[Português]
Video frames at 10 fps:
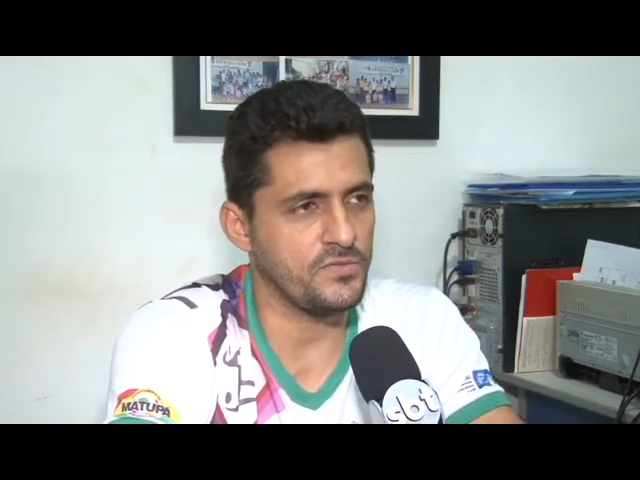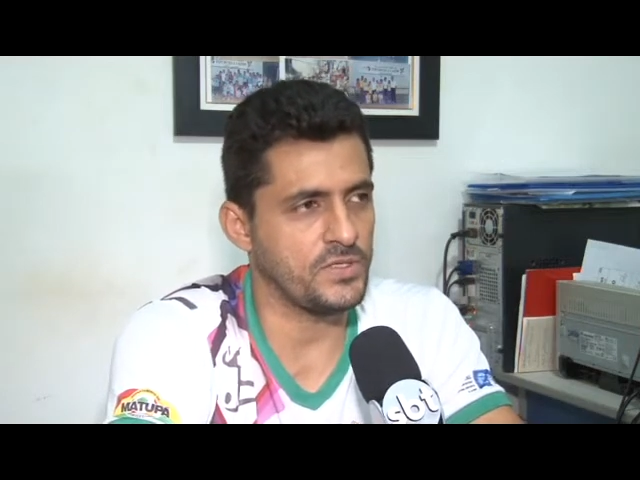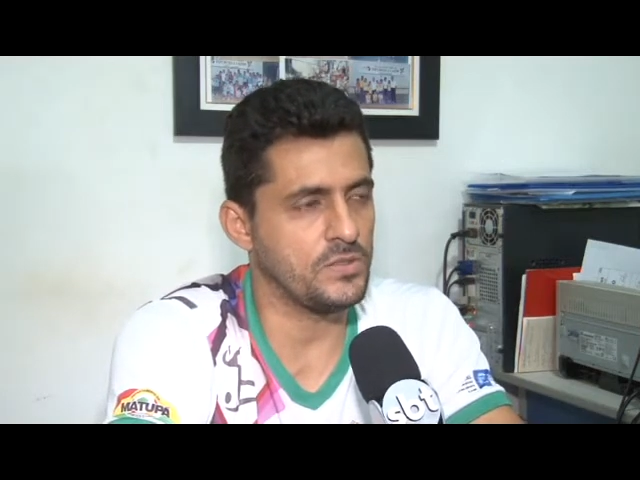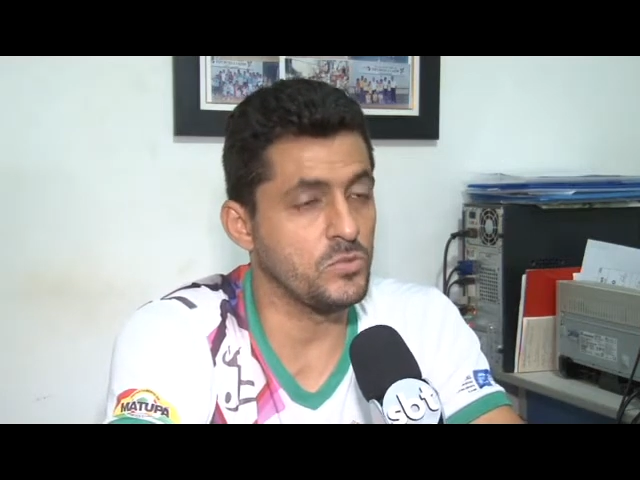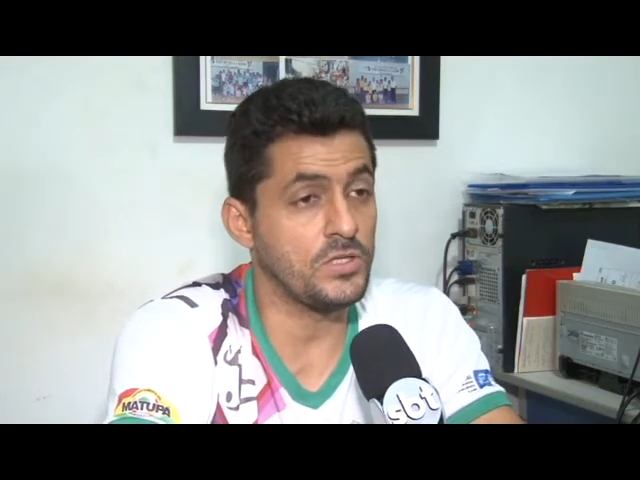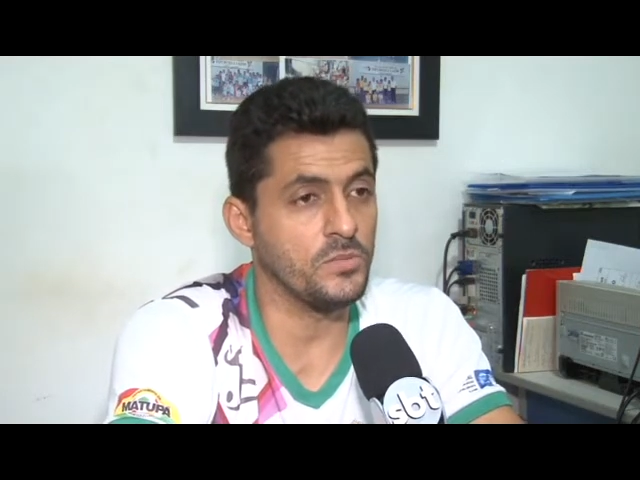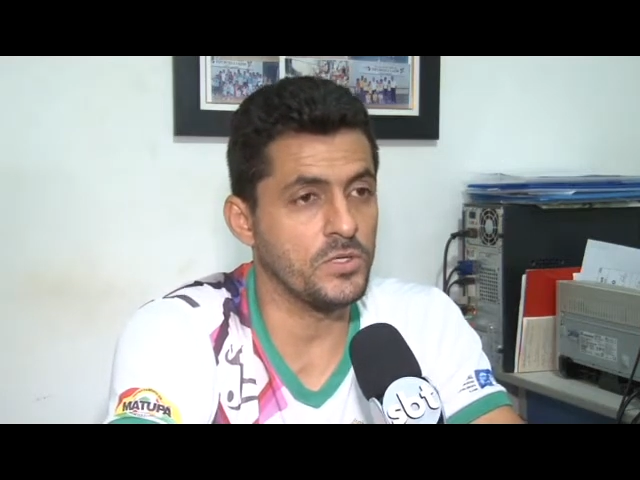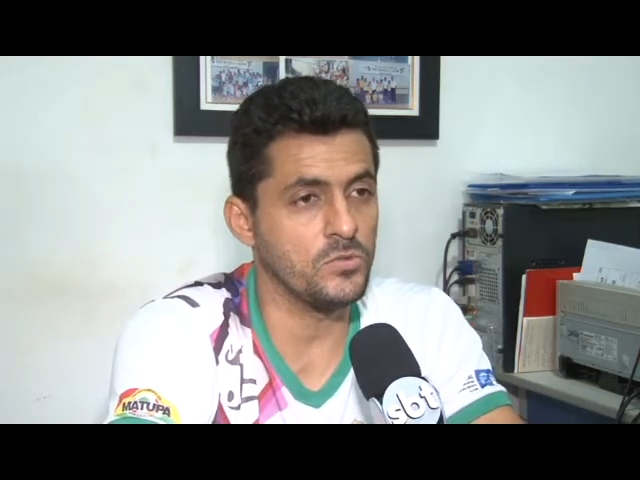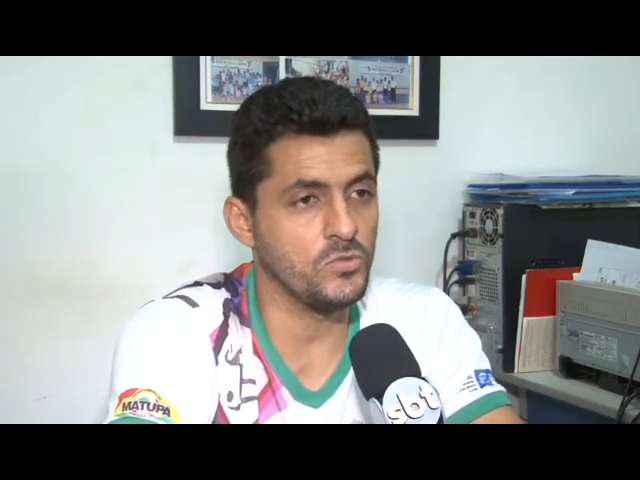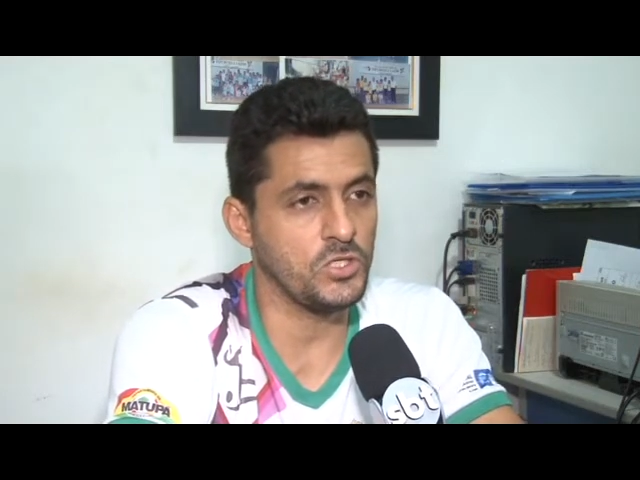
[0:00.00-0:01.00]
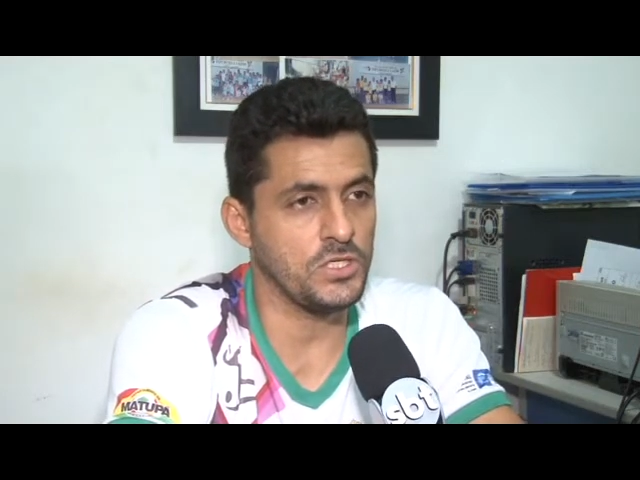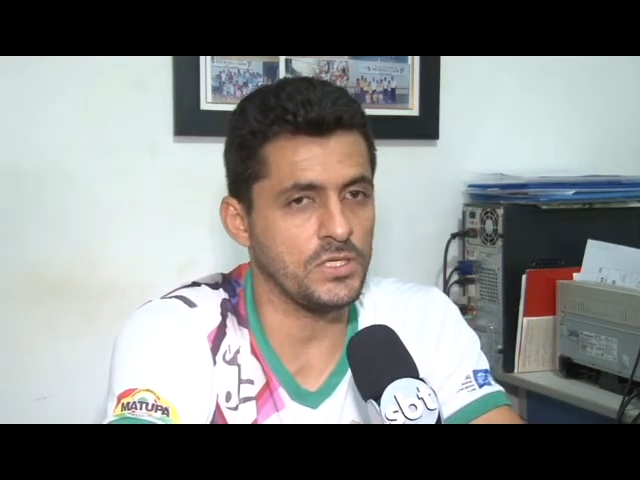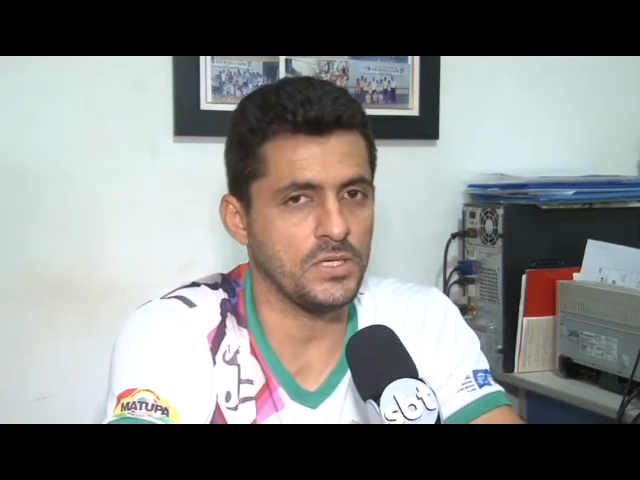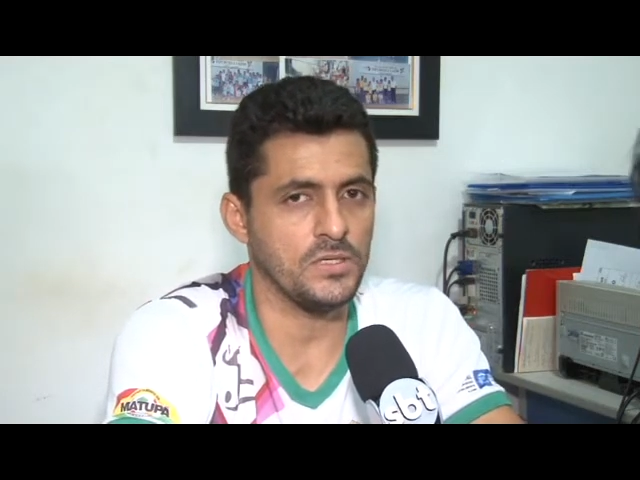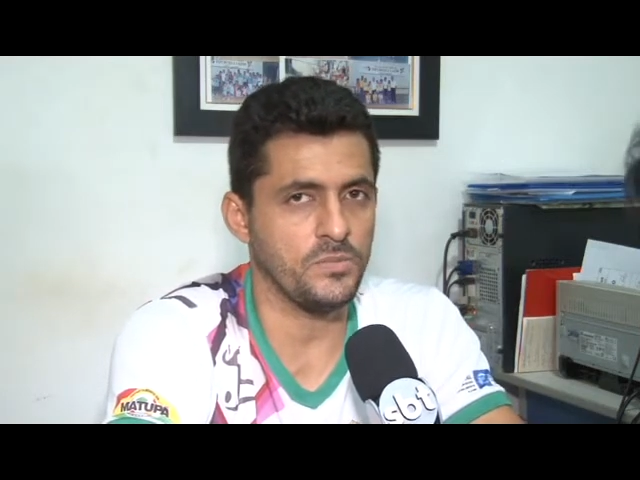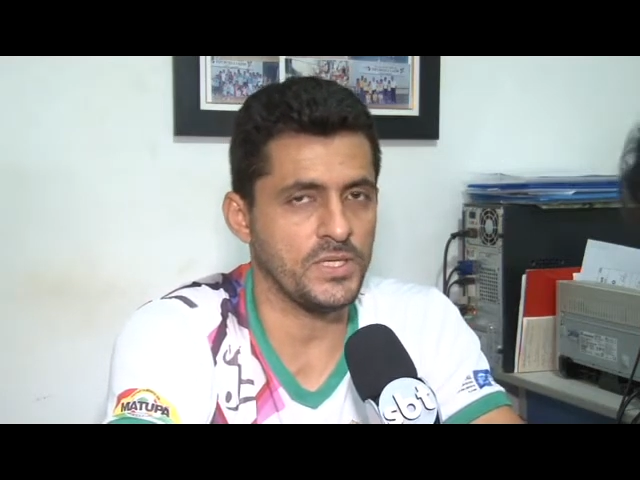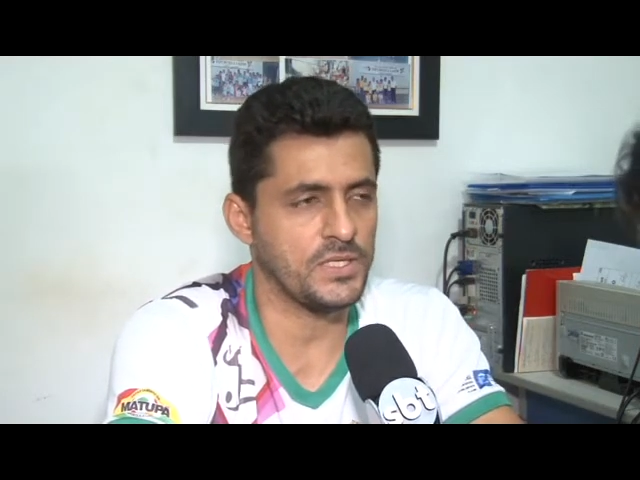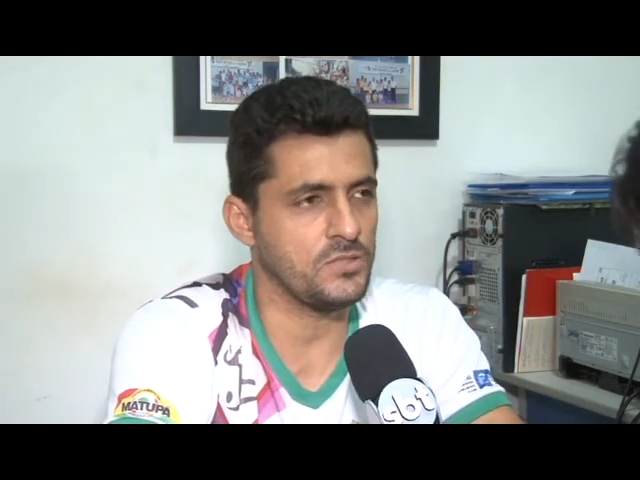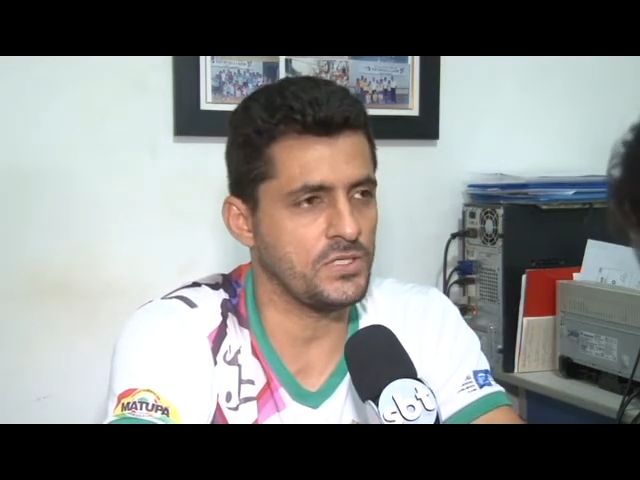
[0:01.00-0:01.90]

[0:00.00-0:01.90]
Fazia muito tempo que não tinha. E ano passado